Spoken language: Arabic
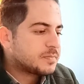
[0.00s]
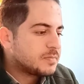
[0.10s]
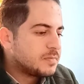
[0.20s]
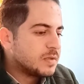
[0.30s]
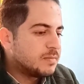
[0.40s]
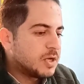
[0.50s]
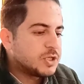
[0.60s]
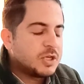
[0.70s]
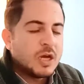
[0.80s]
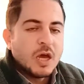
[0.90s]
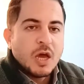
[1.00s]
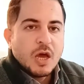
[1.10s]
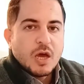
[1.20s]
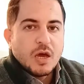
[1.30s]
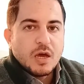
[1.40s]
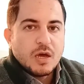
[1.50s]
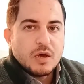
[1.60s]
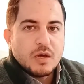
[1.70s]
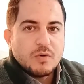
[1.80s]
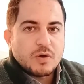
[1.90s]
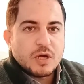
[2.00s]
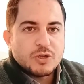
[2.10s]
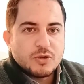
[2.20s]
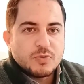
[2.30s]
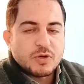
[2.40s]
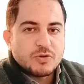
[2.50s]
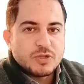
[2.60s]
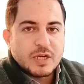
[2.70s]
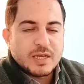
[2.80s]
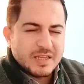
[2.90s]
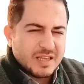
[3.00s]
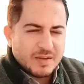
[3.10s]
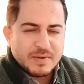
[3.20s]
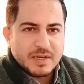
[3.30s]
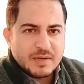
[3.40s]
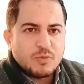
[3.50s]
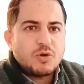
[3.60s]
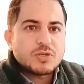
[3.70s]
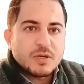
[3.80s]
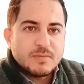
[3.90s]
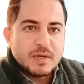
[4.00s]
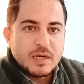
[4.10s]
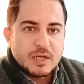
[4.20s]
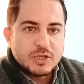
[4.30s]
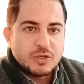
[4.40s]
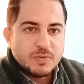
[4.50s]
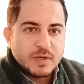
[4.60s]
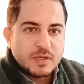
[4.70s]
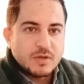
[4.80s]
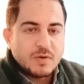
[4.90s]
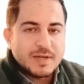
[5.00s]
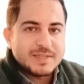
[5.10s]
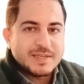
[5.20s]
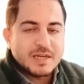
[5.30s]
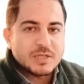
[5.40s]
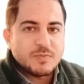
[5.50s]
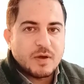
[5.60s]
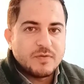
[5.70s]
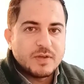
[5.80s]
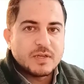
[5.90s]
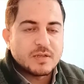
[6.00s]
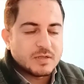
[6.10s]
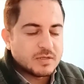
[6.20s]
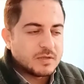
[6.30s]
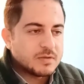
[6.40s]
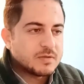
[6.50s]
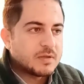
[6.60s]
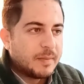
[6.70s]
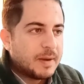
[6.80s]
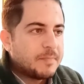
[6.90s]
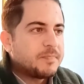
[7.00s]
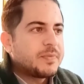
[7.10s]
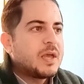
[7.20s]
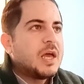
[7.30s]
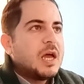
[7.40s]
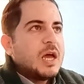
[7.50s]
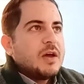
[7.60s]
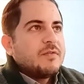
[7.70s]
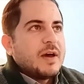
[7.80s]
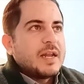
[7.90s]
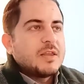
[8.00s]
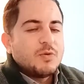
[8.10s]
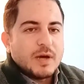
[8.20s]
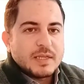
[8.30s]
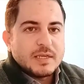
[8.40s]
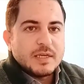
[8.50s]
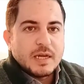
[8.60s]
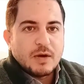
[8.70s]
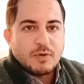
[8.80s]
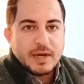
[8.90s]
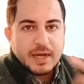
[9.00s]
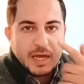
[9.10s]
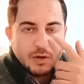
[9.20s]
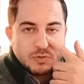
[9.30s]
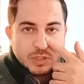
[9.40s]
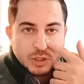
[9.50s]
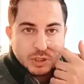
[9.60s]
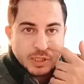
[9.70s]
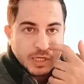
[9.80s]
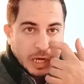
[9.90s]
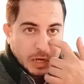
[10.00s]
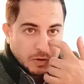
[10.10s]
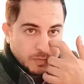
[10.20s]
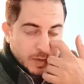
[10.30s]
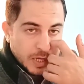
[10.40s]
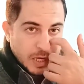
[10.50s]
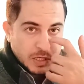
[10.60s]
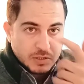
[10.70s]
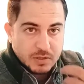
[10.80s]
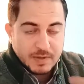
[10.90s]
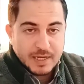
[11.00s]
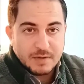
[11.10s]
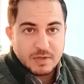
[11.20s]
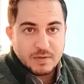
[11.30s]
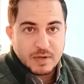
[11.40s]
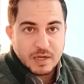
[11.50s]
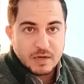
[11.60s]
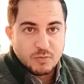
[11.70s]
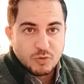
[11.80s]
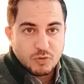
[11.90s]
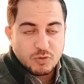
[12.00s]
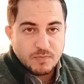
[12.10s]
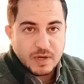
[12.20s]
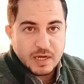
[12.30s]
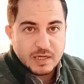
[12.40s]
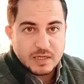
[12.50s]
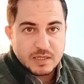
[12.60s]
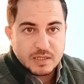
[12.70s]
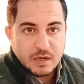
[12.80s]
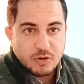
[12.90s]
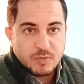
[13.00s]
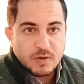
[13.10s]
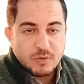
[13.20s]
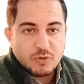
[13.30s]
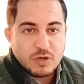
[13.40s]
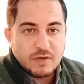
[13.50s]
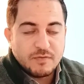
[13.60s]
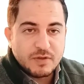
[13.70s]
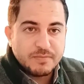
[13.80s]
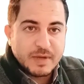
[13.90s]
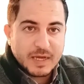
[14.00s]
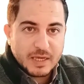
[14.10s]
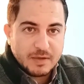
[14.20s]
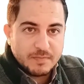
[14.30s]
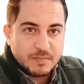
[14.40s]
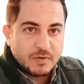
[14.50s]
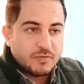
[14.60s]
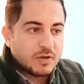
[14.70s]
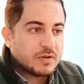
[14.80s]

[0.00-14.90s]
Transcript: ماشي آه ورايا شوب ورايا شك تقريبا يعني معظم الشوبينج دلوقتي اصبح فيه تقسيط تمام فانا دلوقتي لو انا عاوز اشتري عربيه طبعا الكلام ده انا بكلمه لكم عن تجربه الموضوع كان في دماغي من فتره